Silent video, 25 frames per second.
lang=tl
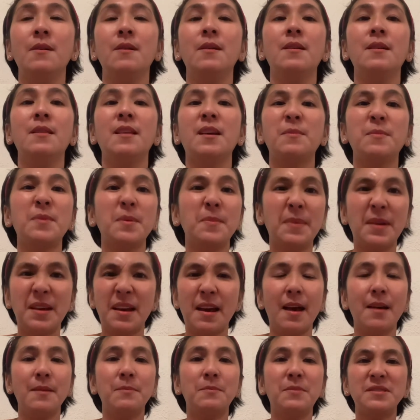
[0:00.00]

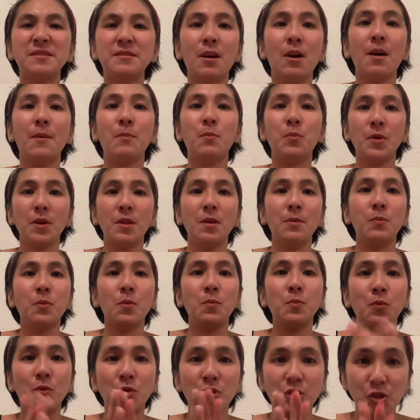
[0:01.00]
nagbibigay. Basta nga pwede po
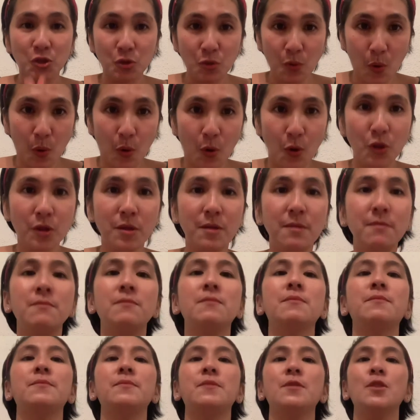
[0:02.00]
pong isuot,
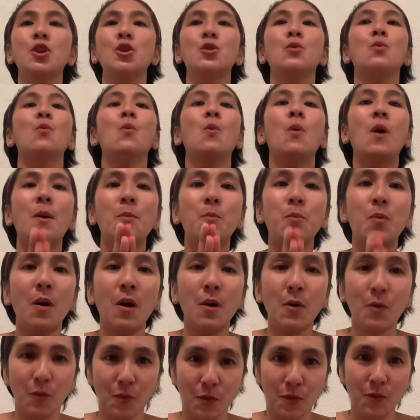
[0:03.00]
kinukuha po
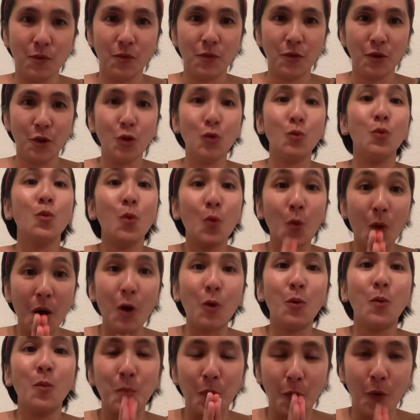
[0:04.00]
ako. Kinukuha
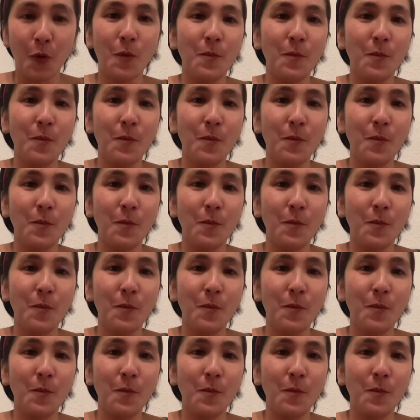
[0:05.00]
ko po.